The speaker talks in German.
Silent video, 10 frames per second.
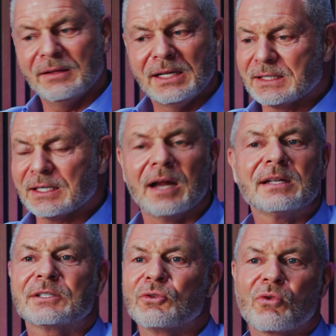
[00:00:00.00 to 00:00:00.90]
Die Zahl
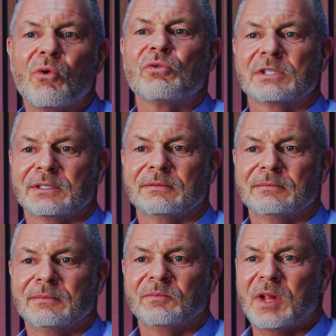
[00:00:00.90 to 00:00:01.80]
ist so groß.
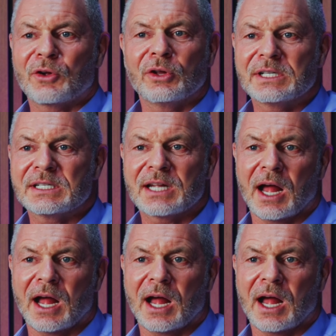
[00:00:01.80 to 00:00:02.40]
Da könnte sich